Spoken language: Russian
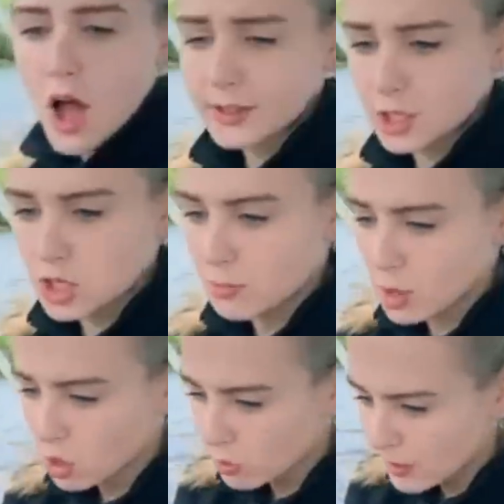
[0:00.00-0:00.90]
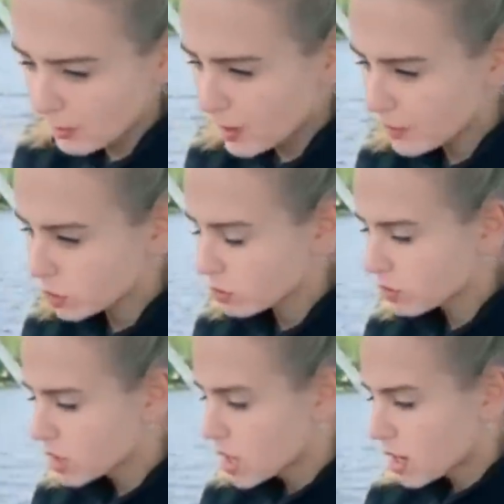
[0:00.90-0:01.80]
Это же мое любимое вино.
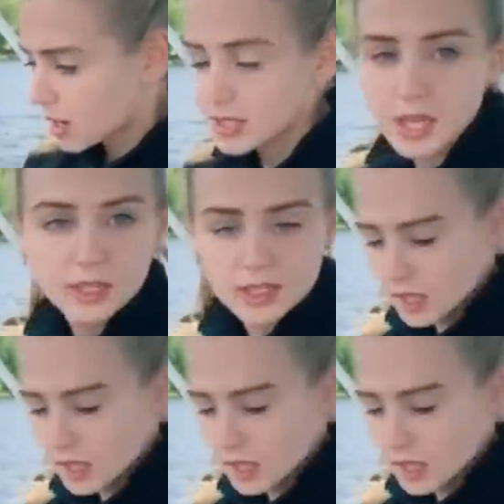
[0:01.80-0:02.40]
Костян, на